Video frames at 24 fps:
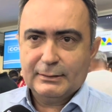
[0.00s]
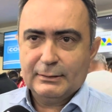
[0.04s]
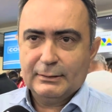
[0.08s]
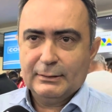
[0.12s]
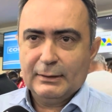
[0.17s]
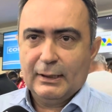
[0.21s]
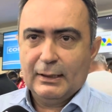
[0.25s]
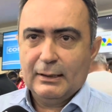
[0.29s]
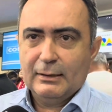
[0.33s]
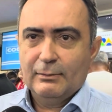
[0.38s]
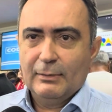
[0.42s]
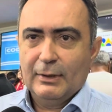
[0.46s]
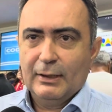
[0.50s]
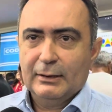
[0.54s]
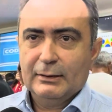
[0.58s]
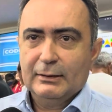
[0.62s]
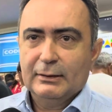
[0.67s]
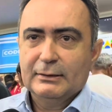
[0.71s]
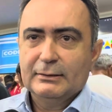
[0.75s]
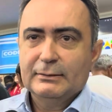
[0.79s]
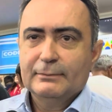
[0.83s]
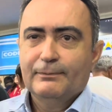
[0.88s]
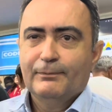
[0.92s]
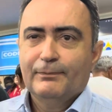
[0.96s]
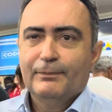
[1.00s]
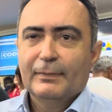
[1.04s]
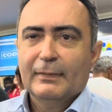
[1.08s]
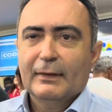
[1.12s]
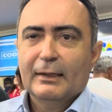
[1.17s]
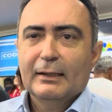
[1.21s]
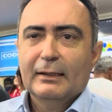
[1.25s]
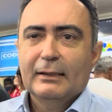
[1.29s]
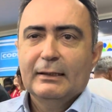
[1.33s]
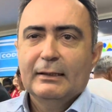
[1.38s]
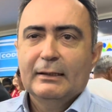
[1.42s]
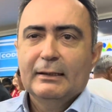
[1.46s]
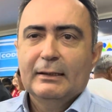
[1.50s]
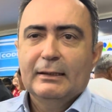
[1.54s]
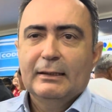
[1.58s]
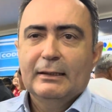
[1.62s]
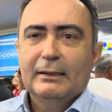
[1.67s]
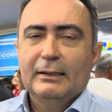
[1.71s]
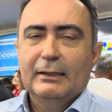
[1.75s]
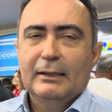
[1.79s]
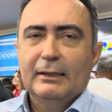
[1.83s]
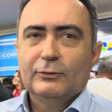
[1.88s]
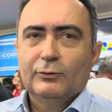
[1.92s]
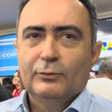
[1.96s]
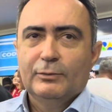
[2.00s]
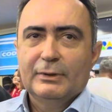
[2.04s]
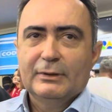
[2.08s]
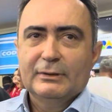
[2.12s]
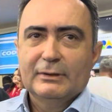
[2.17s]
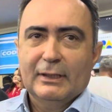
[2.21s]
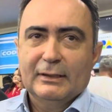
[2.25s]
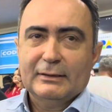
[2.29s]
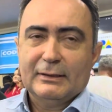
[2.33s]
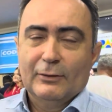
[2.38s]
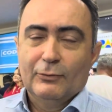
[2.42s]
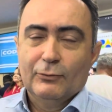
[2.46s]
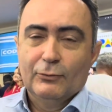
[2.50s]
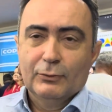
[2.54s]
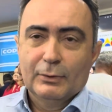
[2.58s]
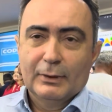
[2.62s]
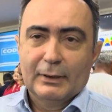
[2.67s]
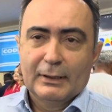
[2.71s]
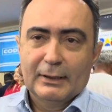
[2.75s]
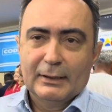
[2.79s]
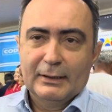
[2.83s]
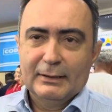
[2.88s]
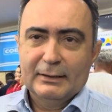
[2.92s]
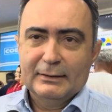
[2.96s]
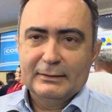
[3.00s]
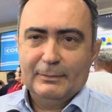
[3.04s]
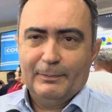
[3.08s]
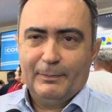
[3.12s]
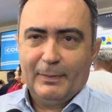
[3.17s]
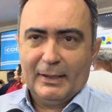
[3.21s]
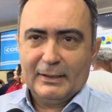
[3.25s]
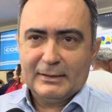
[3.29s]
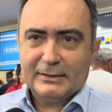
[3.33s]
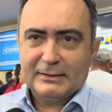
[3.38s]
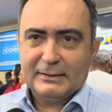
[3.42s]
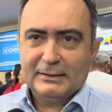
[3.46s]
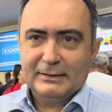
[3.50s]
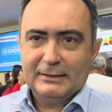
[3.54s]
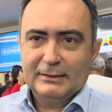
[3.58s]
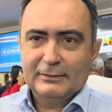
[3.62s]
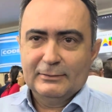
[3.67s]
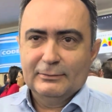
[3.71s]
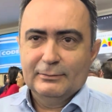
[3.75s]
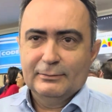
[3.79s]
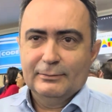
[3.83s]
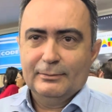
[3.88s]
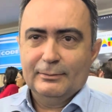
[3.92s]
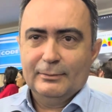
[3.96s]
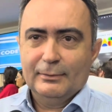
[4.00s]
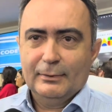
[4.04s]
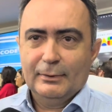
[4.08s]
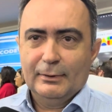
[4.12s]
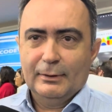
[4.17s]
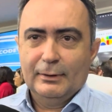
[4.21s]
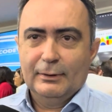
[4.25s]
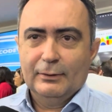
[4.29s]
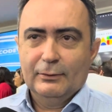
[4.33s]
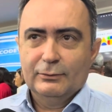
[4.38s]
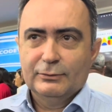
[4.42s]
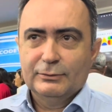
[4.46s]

né, emendas. É, Domingos Neto é um grande parceiro, eu